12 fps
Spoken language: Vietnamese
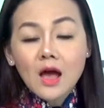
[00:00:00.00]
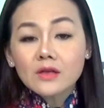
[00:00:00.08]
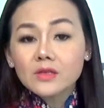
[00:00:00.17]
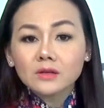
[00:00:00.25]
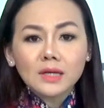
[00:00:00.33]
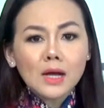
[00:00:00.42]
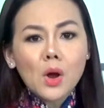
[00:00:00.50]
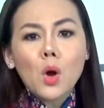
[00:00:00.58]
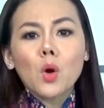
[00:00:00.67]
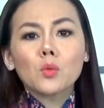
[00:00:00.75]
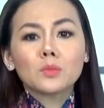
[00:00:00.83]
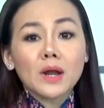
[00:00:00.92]
Những cái
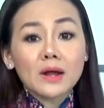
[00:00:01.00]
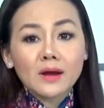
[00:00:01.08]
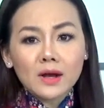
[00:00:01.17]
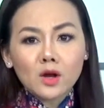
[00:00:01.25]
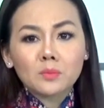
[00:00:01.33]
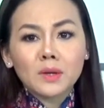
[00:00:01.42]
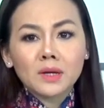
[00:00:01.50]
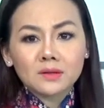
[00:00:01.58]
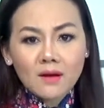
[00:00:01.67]
khôn lẽ ra không nên